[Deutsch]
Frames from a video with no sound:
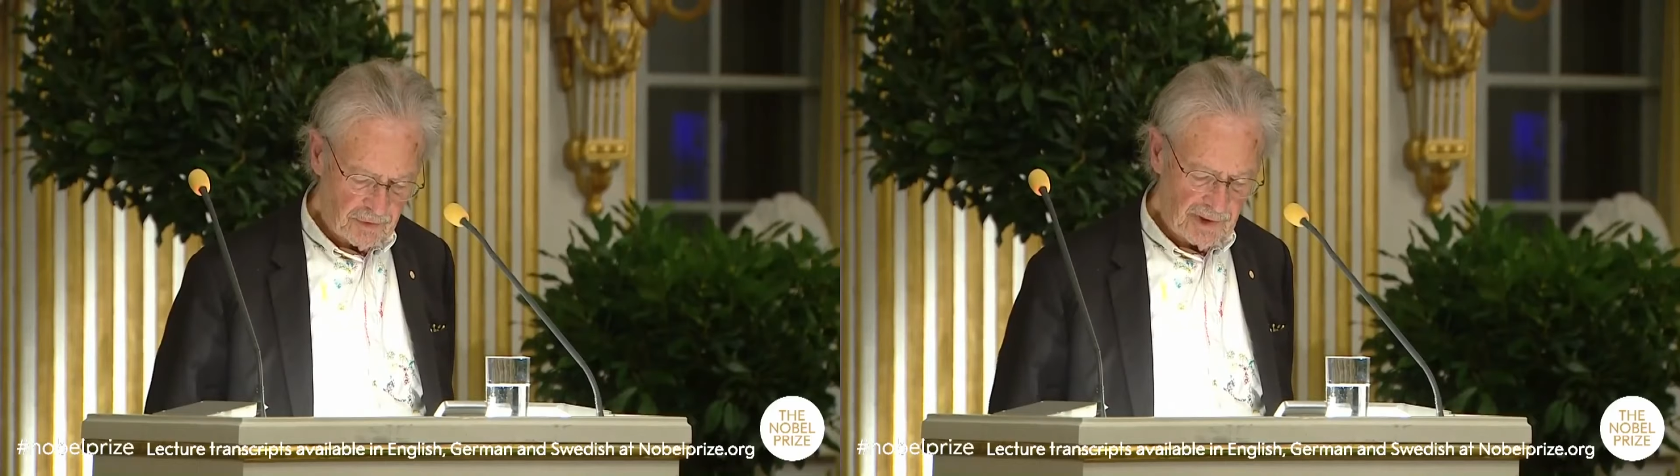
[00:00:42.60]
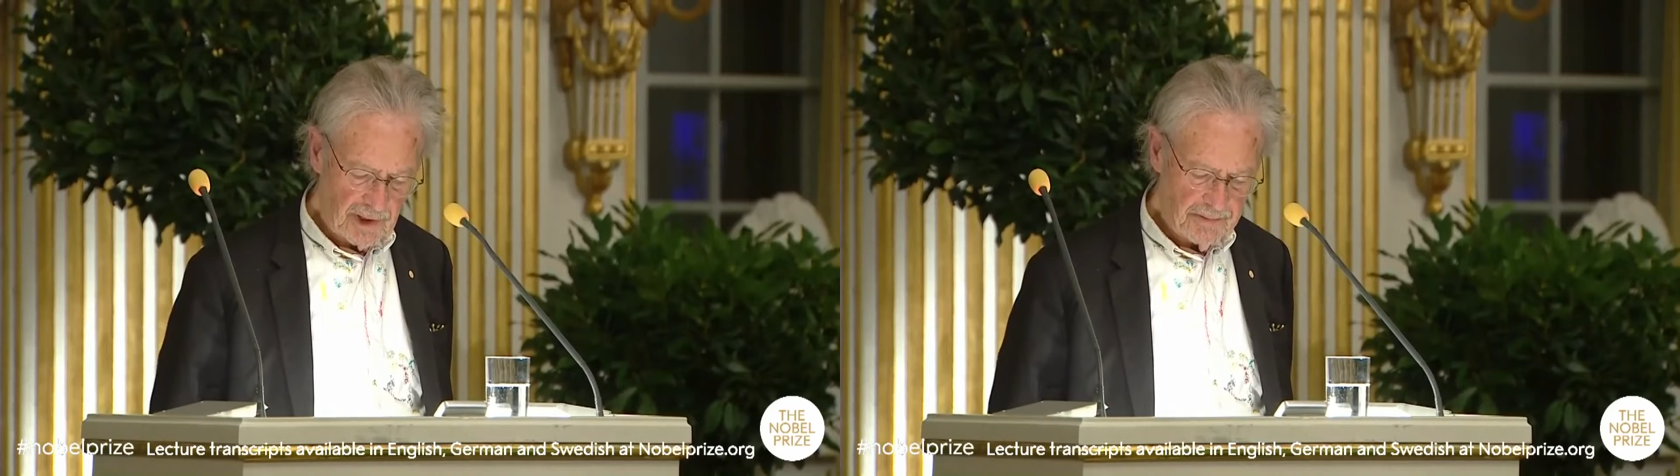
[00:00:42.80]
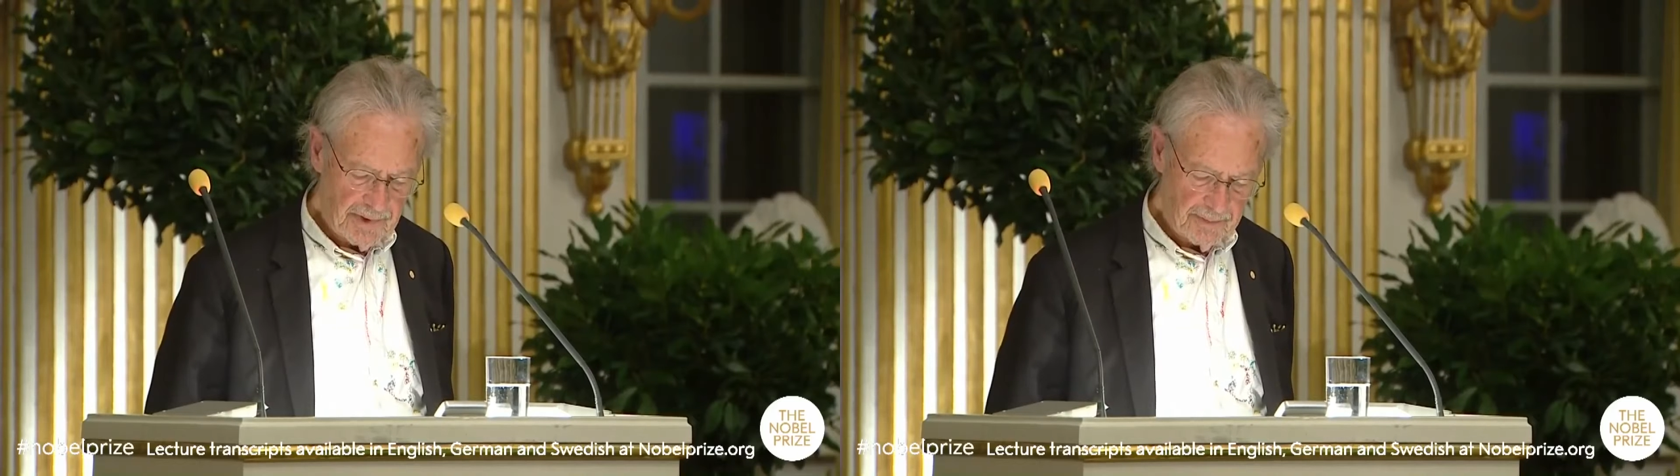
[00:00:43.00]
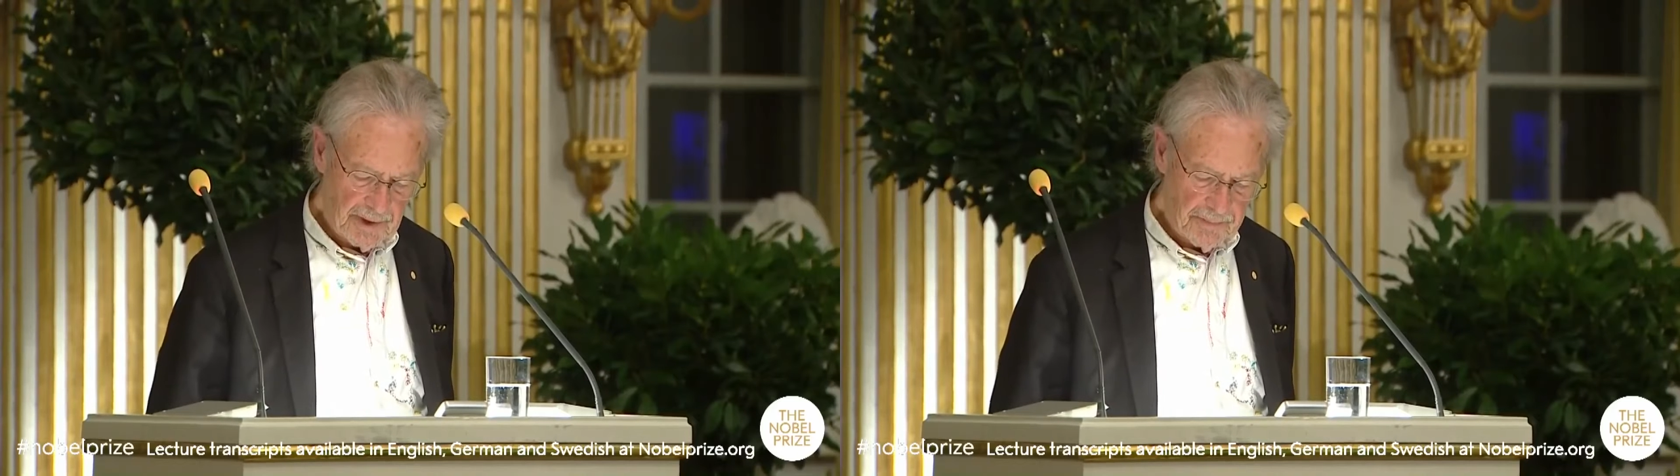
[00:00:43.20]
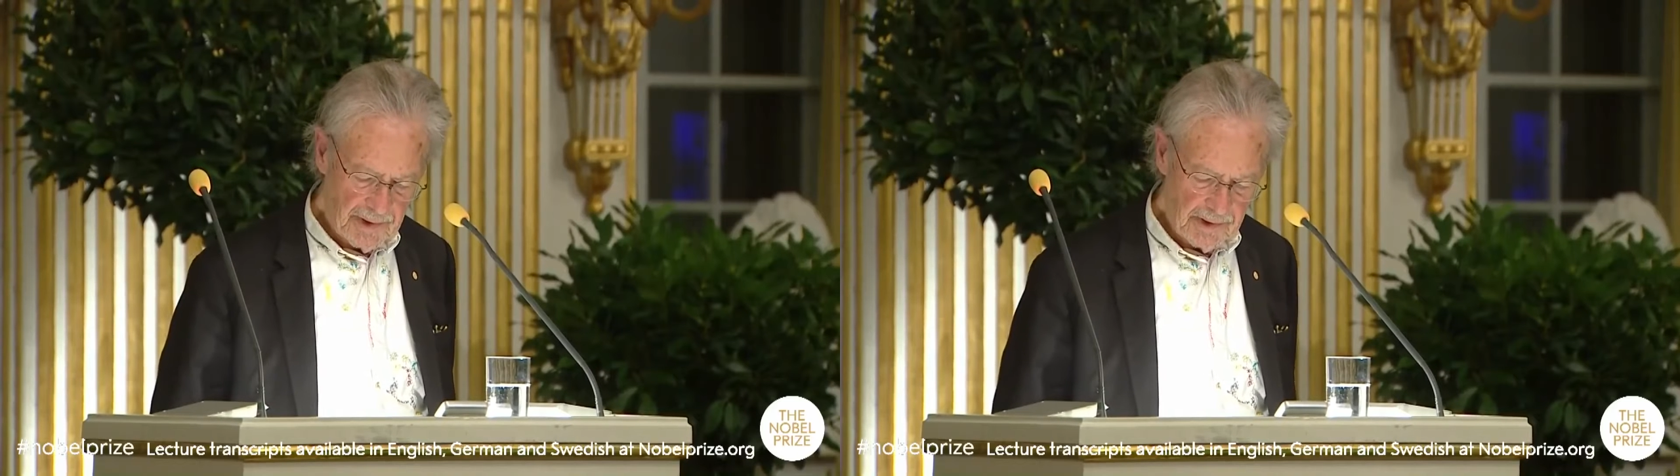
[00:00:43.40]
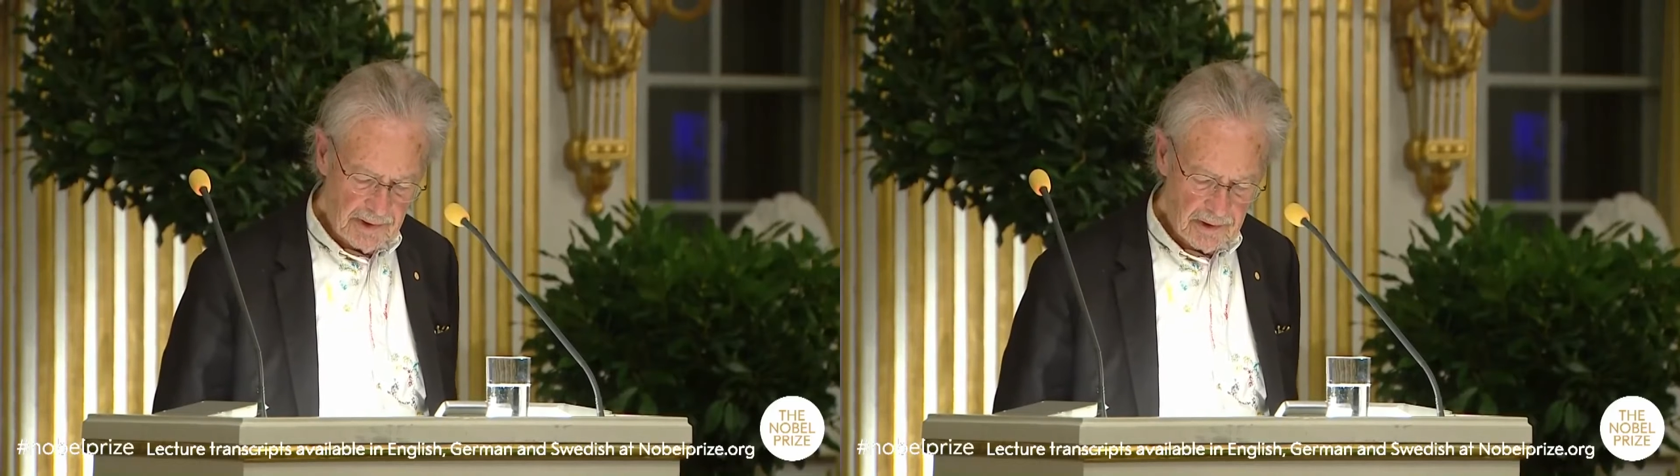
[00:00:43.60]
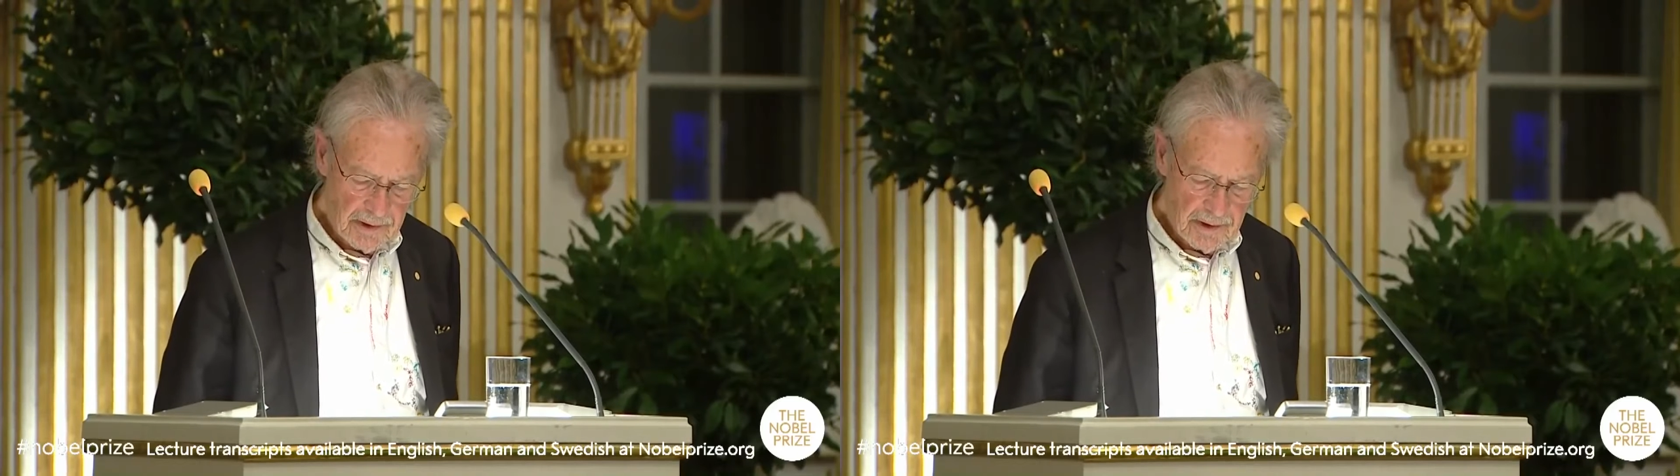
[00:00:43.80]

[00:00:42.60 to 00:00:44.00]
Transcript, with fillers: schon halb im Gebirge,